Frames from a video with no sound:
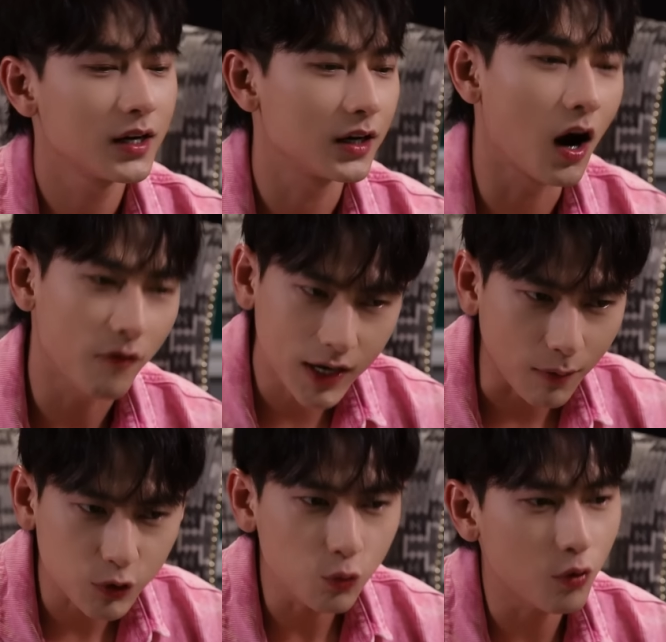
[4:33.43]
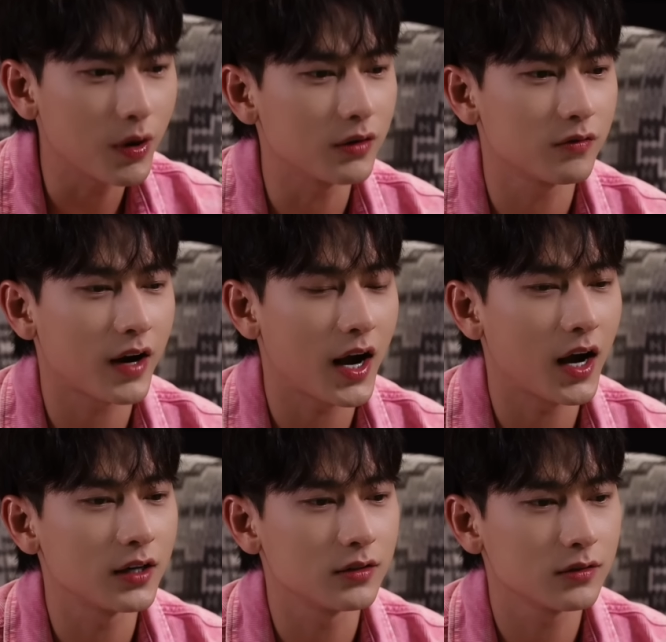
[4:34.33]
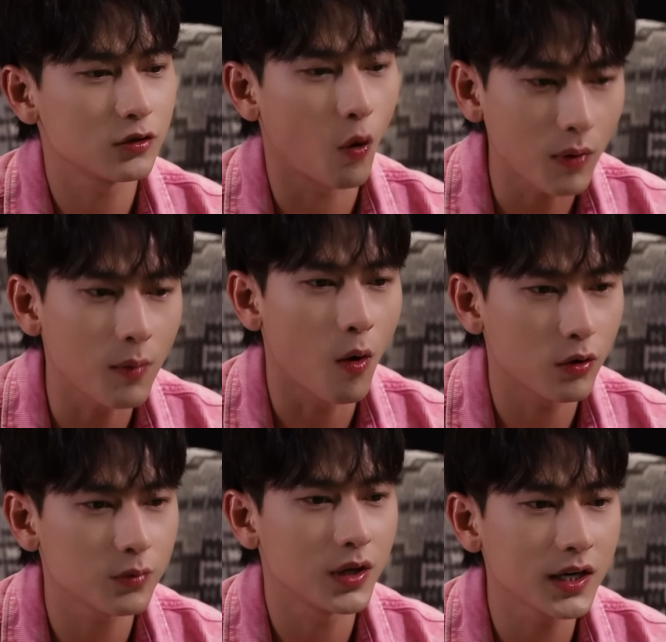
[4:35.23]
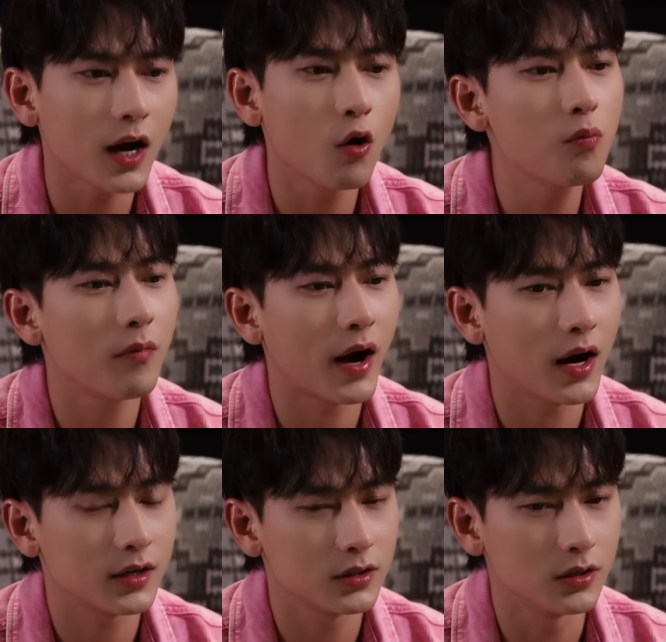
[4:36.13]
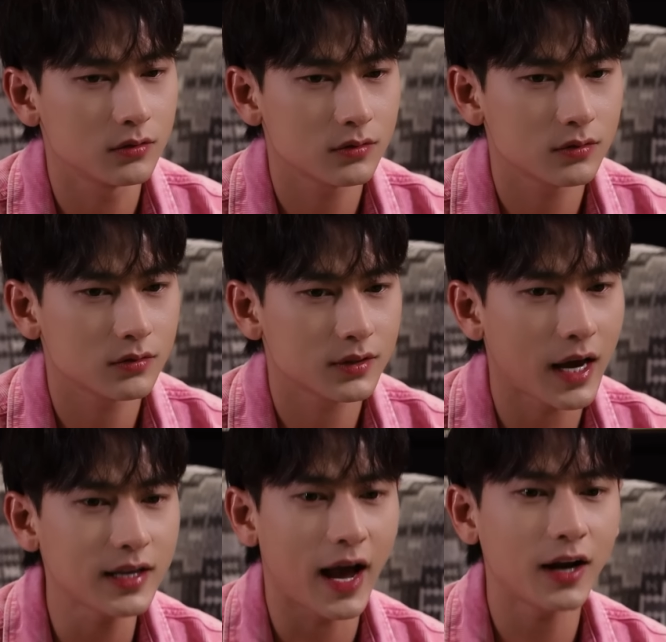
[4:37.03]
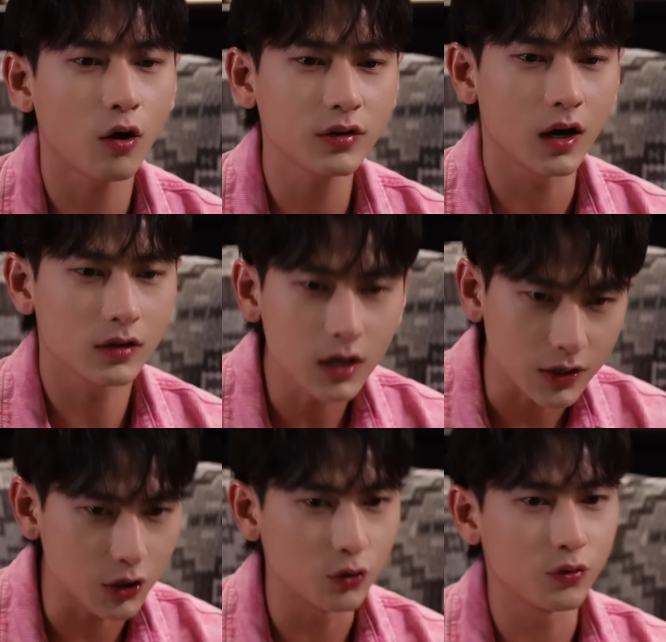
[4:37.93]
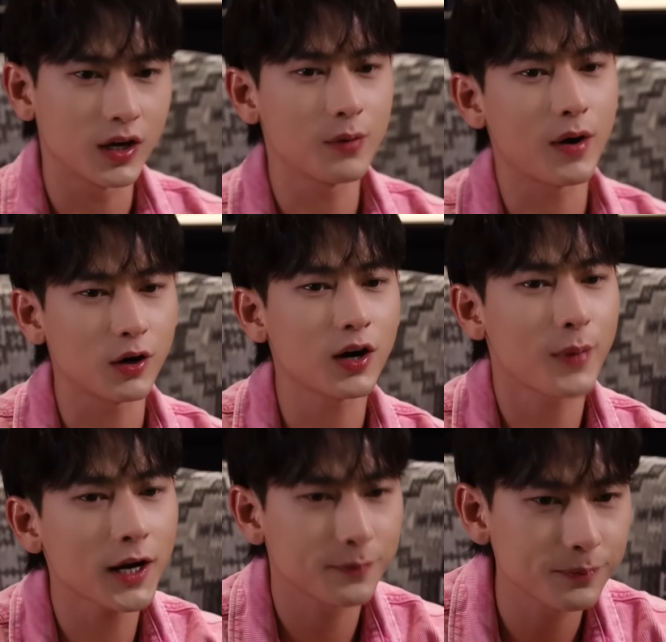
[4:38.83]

gần với cảm xúc của mình và cũng là một trong những ca khúc mà được khán giả đón nhận rất là nhiều khi mà nó ra mắt.